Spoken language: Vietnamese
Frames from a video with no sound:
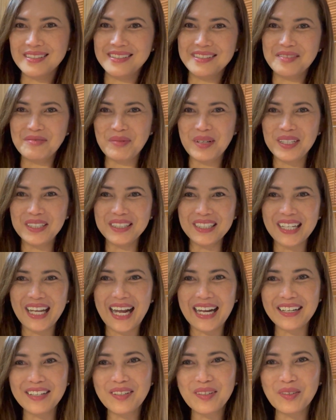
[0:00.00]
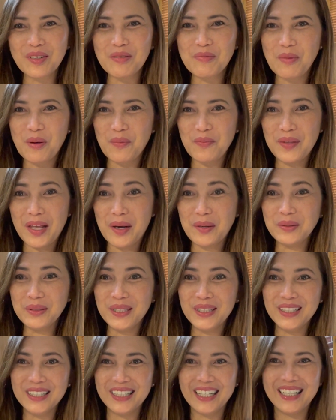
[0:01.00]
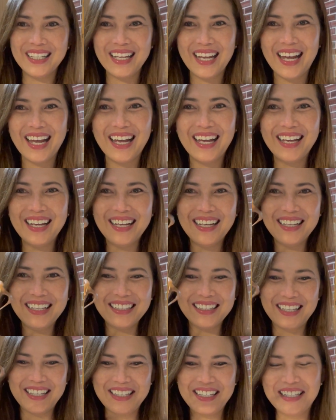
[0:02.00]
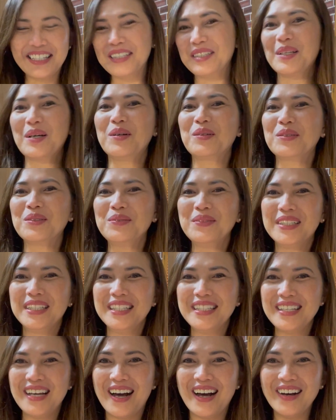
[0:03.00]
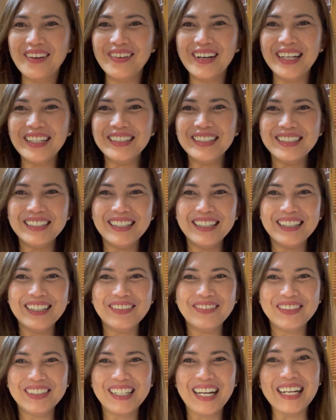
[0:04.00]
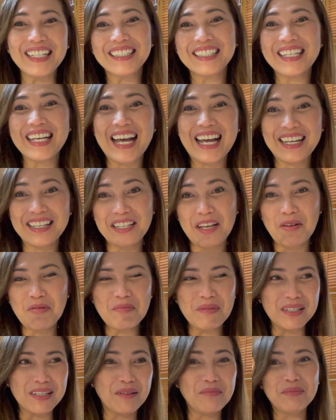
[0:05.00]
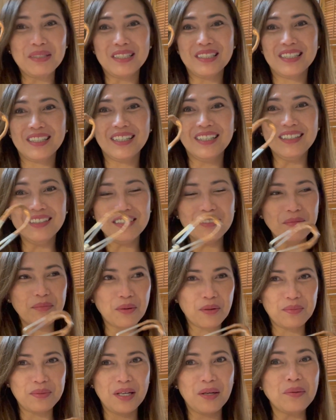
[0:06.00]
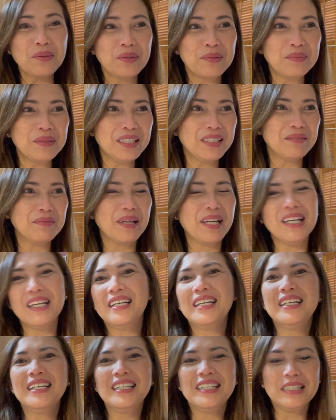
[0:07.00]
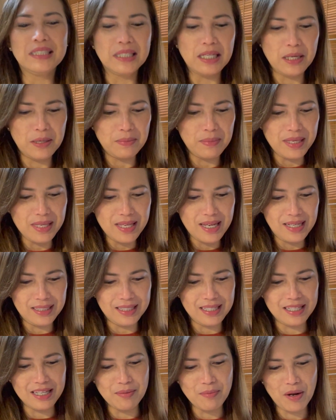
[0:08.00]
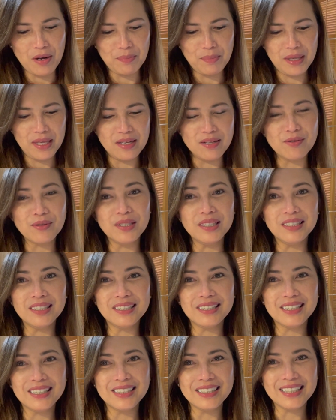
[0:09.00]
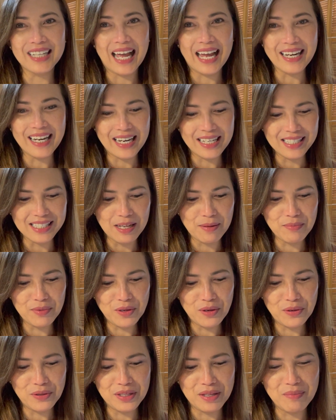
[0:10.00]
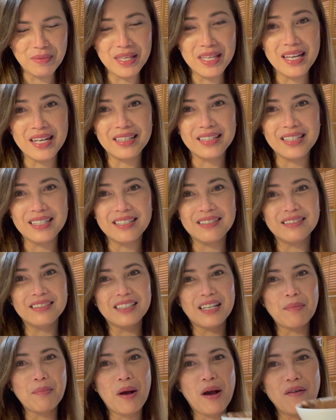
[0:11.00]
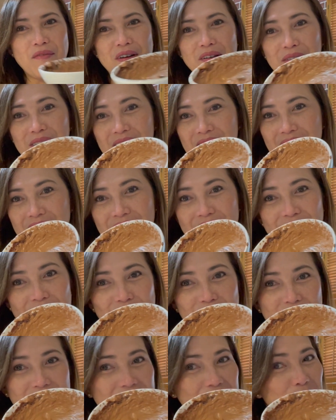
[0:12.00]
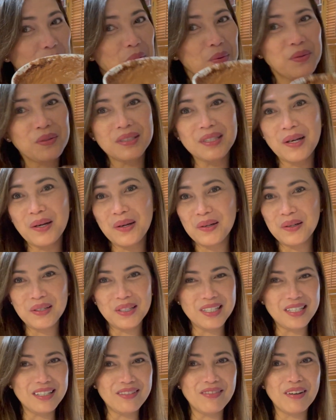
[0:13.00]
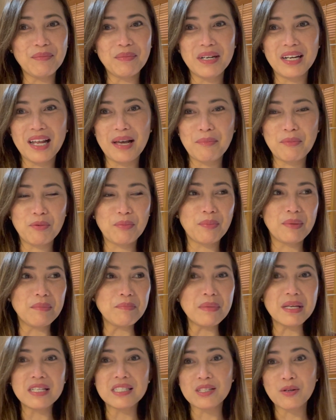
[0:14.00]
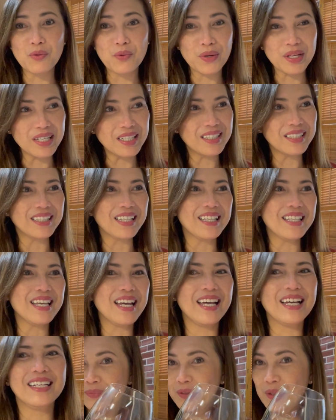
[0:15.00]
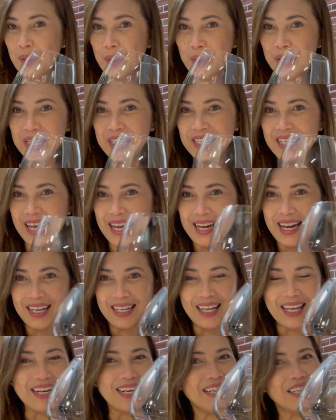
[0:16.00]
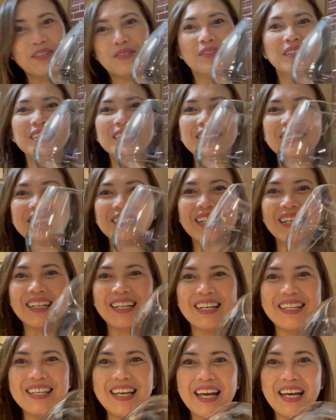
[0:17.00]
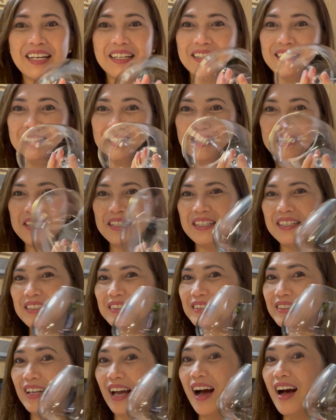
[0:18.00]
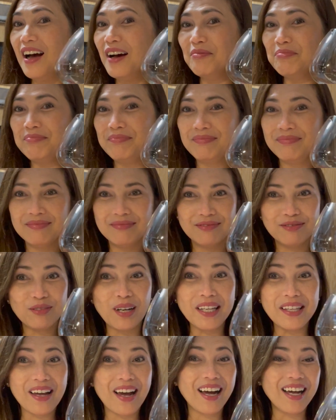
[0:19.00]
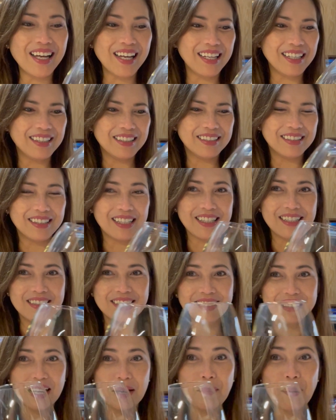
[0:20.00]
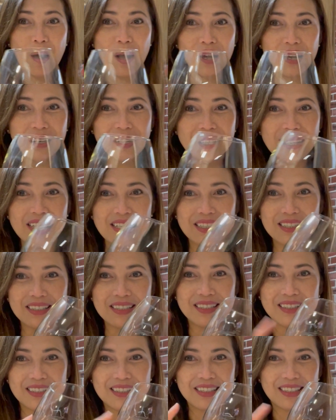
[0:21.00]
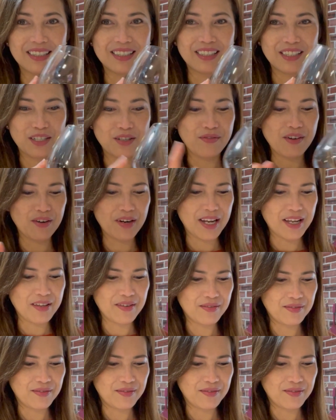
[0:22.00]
nhưng mà hương gắn vô có một cháu thôi cả nhà tại vì cái tô của mình nó nhỏ quá cho nên là mình cắn chỉ hai cháu mất công mình rửa nữa một cháu cũng được mà rồi bây giờ thì cái bọt biển của hương hương đã đánh xong rồi thì bây giờ thì hương sẽ bỏ vào sữa và mình sẽ uống thôi và mình làm một bánh mì sandwich nữa cả nhà rồi đây là cái ly của hương nè cả nhà ly nhỏ không quá nhỏ ha thì hương sẽ bỏ uh, sữa vào đây